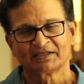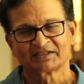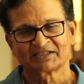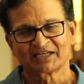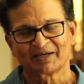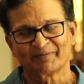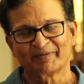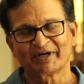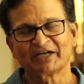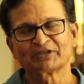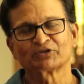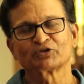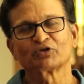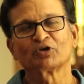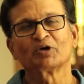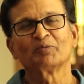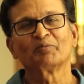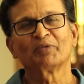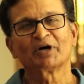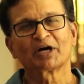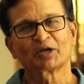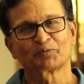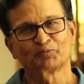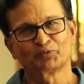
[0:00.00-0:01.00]
సమాజంలో
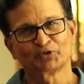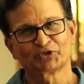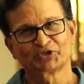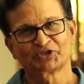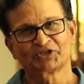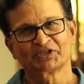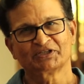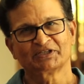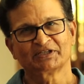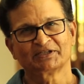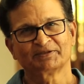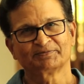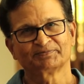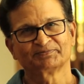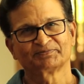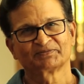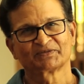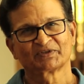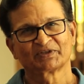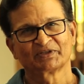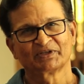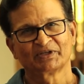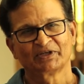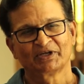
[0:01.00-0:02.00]
మార్పు వచ్చింది
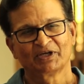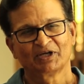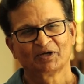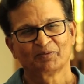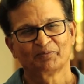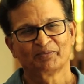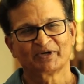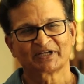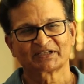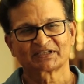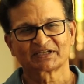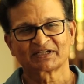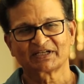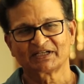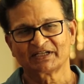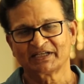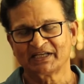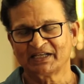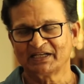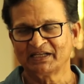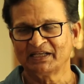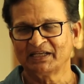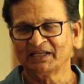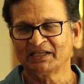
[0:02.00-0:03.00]

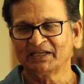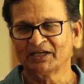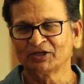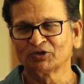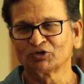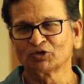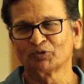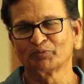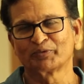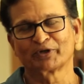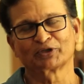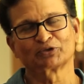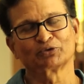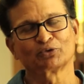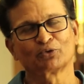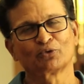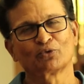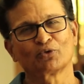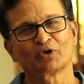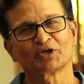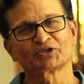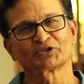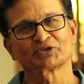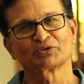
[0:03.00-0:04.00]
బతకలేని ఏదో బతుకు
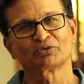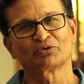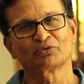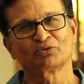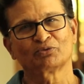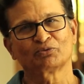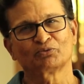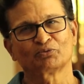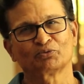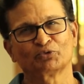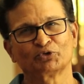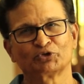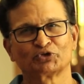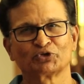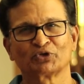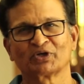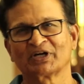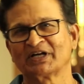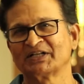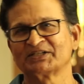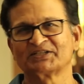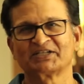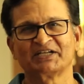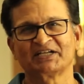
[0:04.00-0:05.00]
కోసం
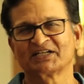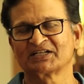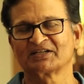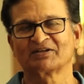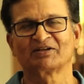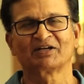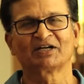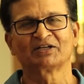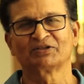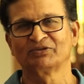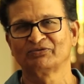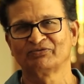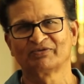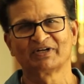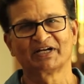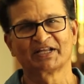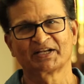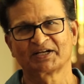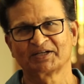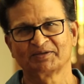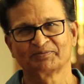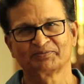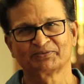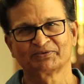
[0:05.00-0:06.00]
ఉద్యోగాలు చేయటం కాదు ఇవాళ
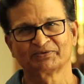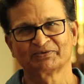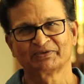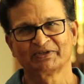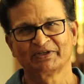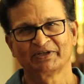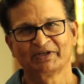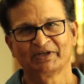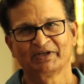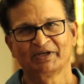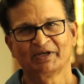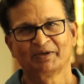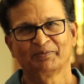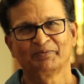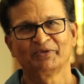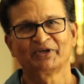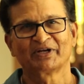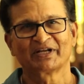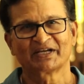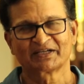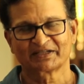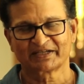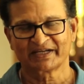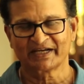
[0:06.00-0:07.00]
రేపు
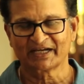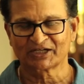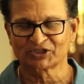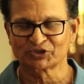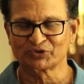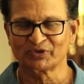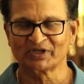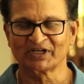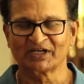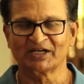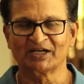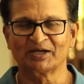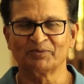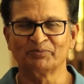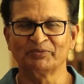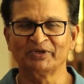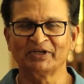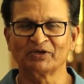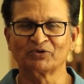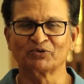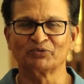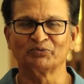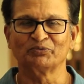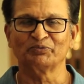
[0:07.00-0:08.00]
మీరు యాక్చువల్గా
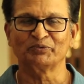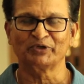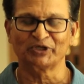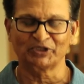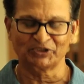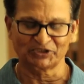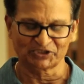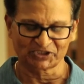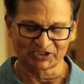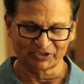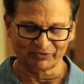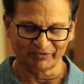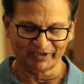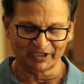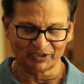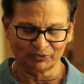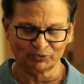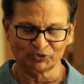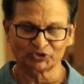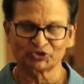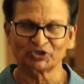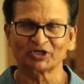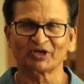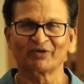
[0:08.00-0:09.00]
మీకు మీకు ఇష్టమైన
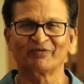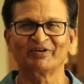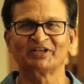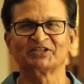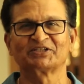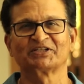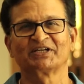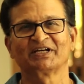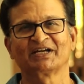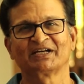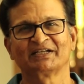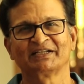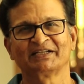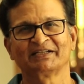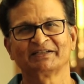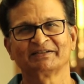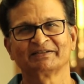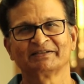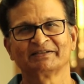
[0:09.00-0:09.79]
ఉద్యోగమే చేయాలి